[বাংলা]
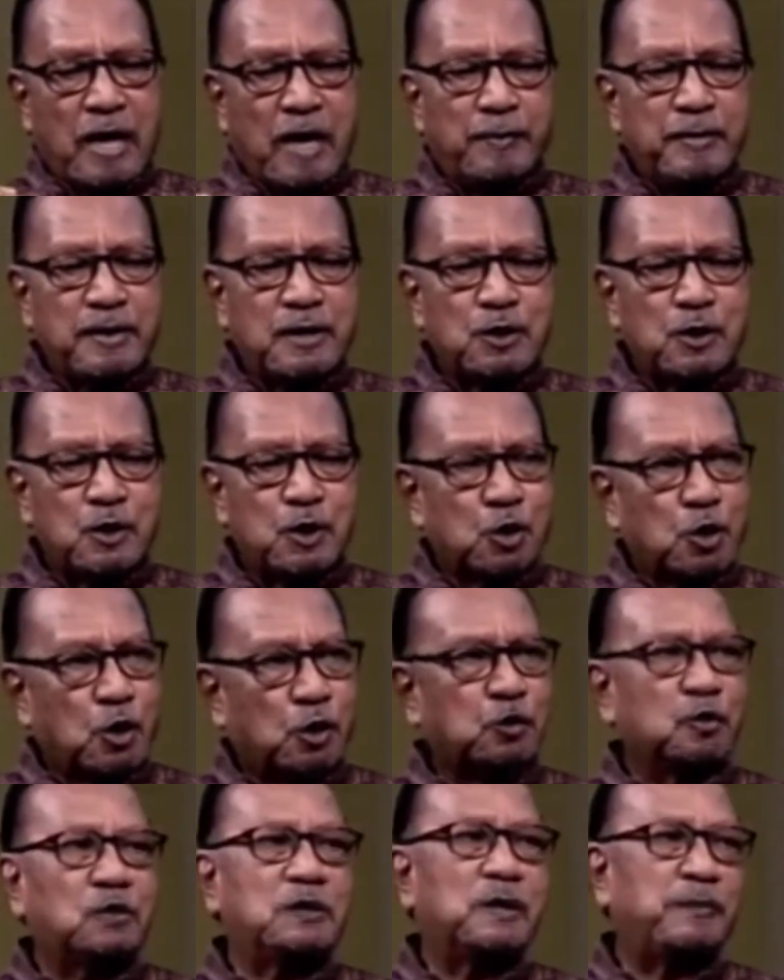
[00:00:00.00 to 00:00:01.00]
আমি
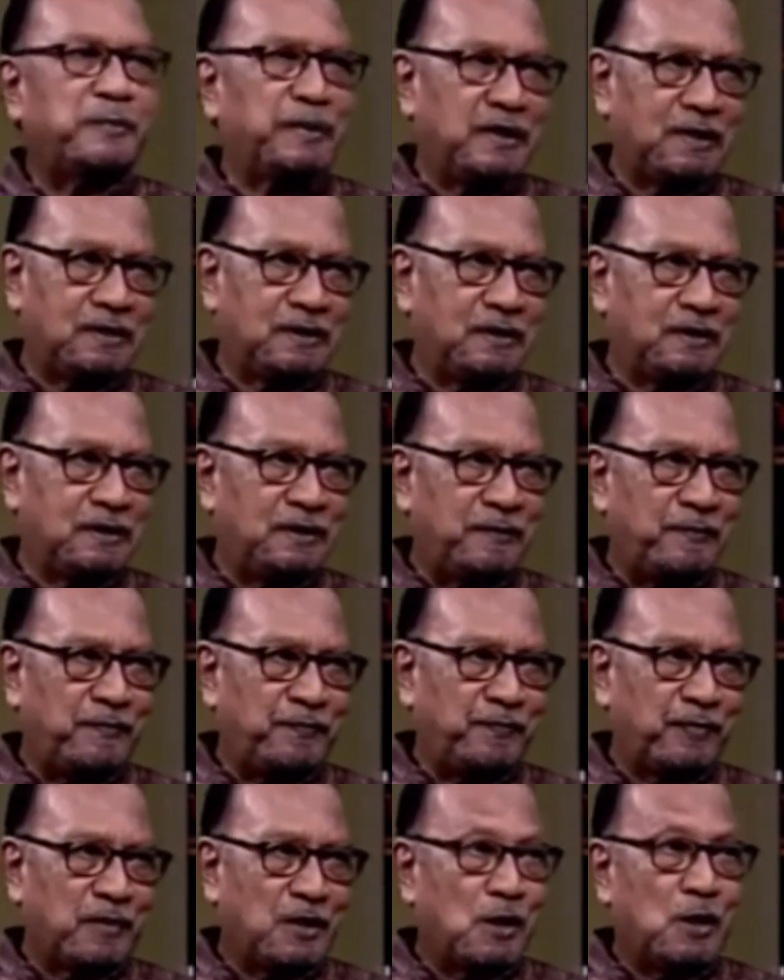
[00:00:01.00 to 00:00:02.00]
সততা পেয়েছি
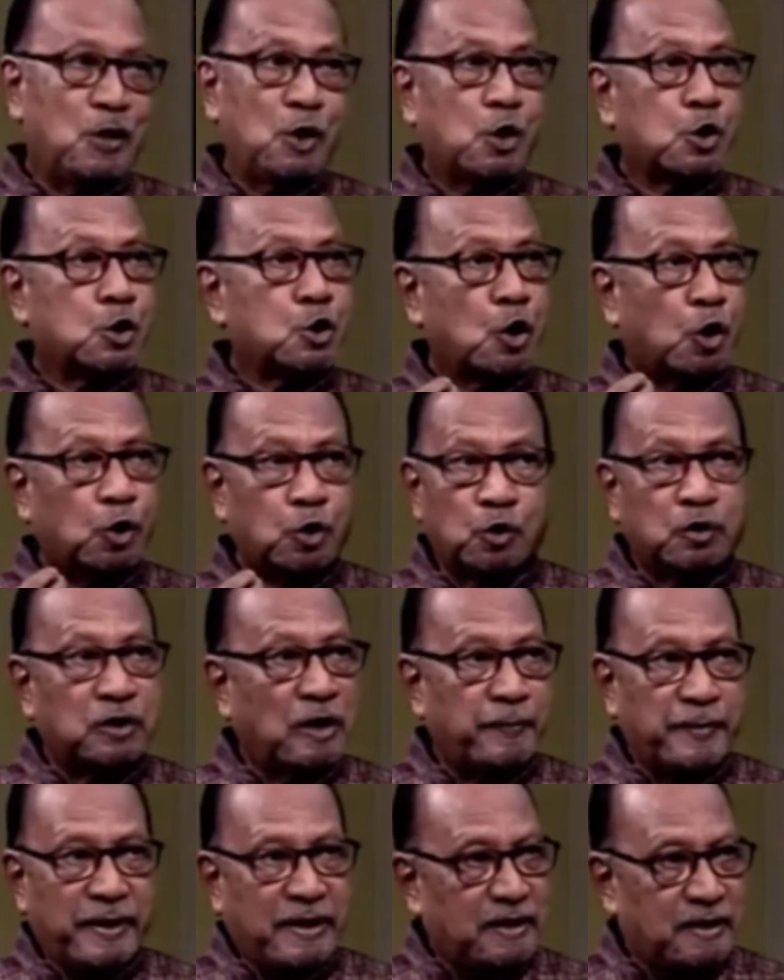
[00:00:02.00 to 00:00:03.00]

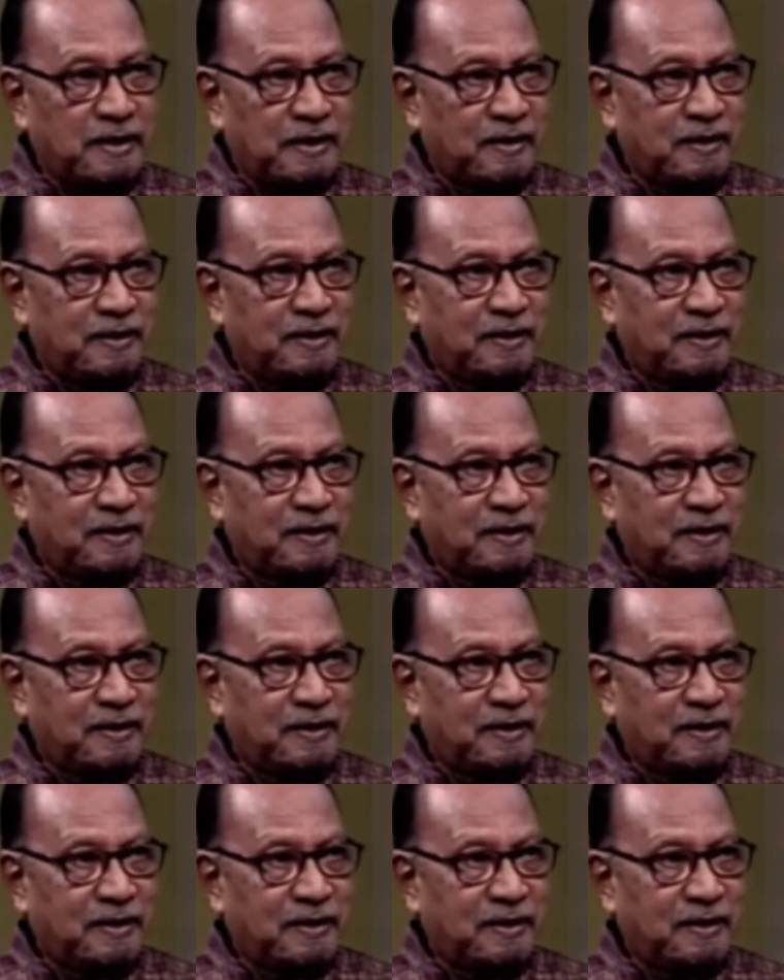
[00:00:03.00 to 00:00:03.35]
সঠতা পাইনি